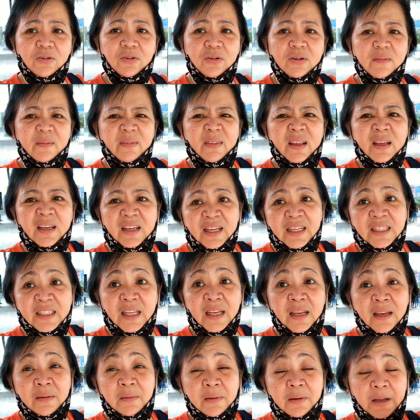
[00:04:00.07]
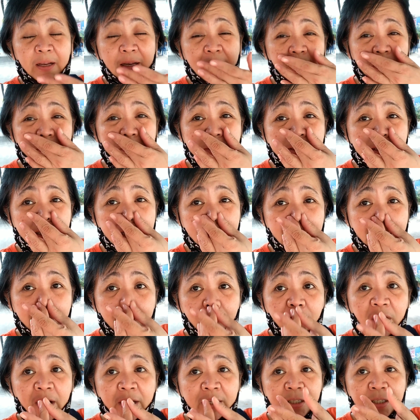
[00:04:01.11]
no, kasi nagpasara
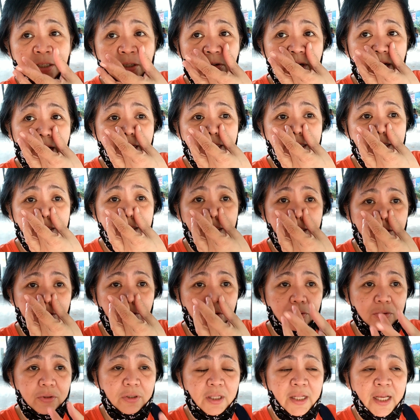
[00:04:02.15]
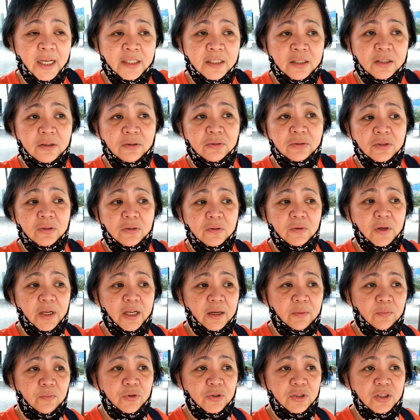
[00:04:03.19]
ko one yung last dose, last dose ko eh,
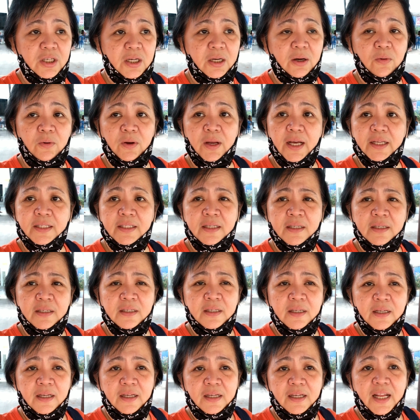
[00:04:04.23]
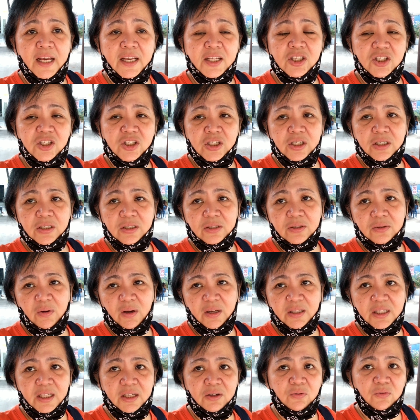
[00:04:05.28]
nag-booster ako last last year. So,
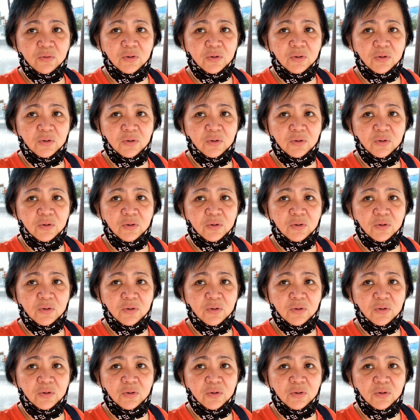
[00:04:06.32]
I think